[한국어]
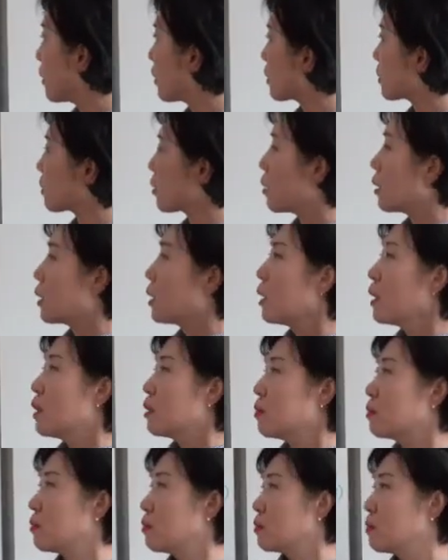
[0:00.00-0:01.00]
그래서
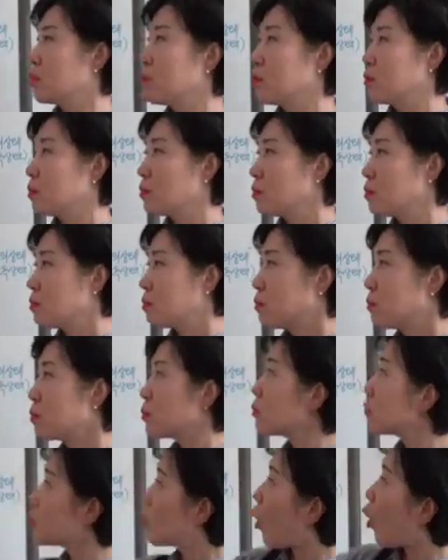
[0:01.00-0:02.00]
음,
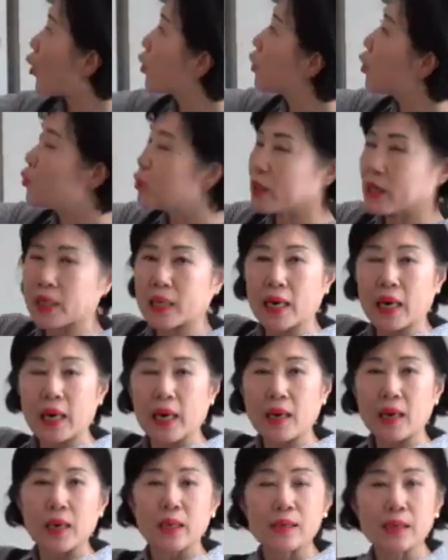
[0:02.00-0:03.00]

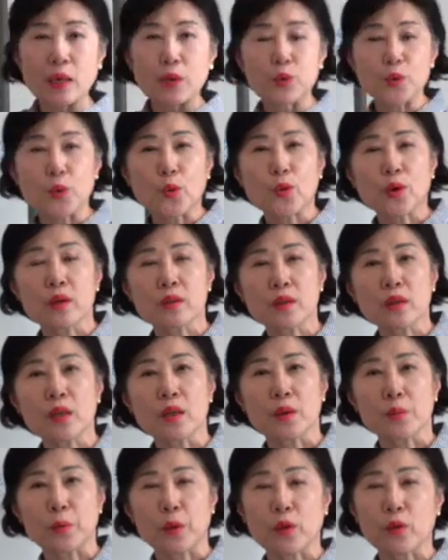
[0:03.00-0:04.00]
어려우니까 자꾸
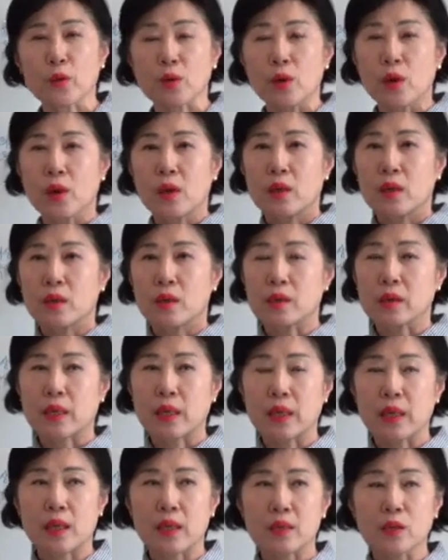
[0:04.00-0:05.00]
조건을 별로
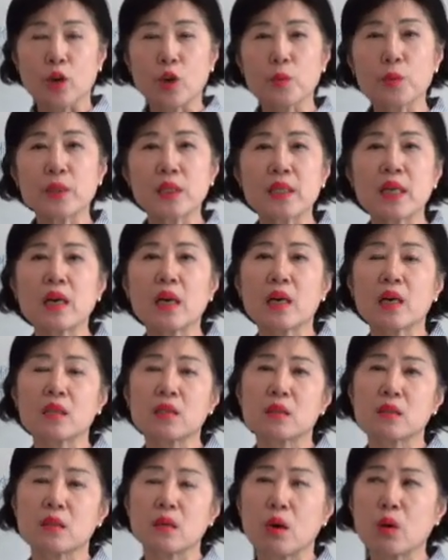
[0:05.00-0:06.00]
이렇게 여러분이
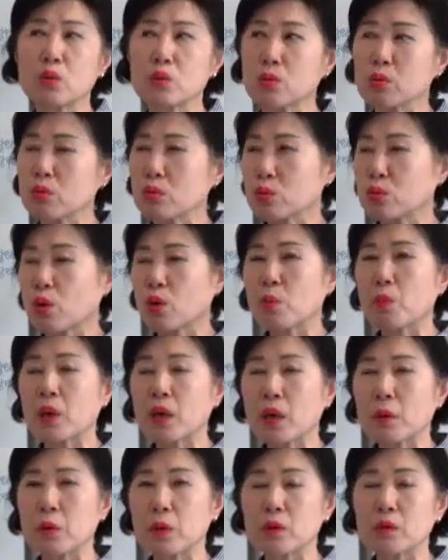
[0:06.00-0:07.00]
생각하시기에 어, 저,
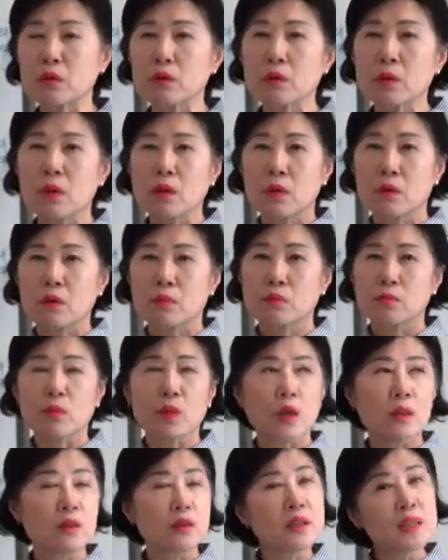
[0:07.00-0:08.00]
런말 하면은
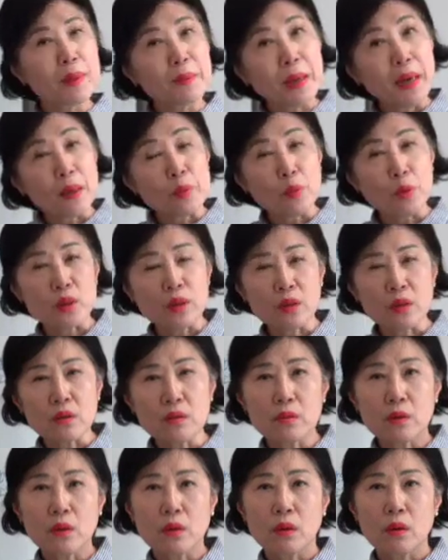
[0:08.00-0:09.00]
흔히 말한
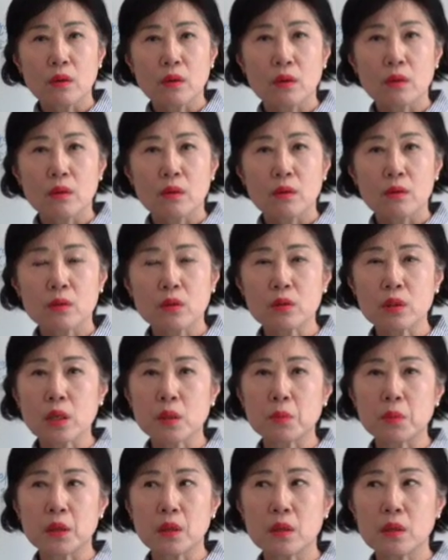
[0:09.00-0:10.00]
뭐죠?
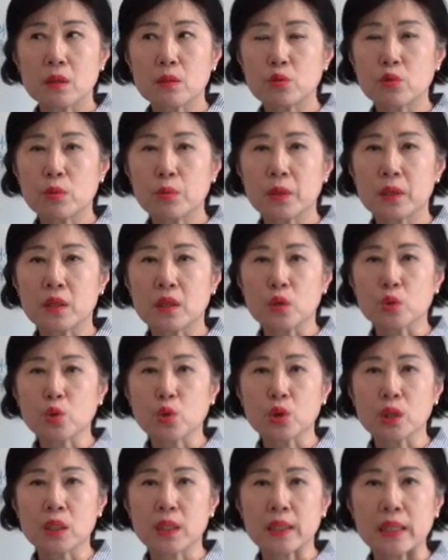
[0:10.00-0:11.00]
선생님이 술빚기에
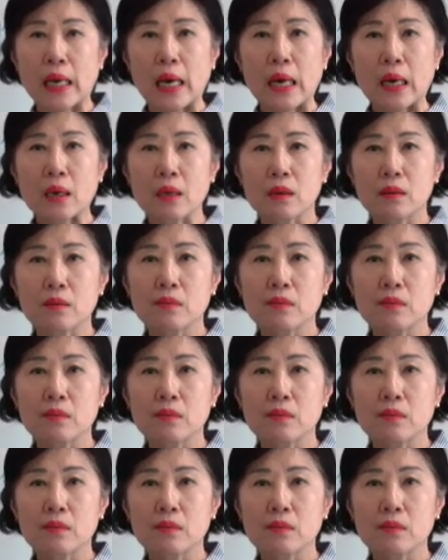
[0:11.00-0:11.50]
초치나?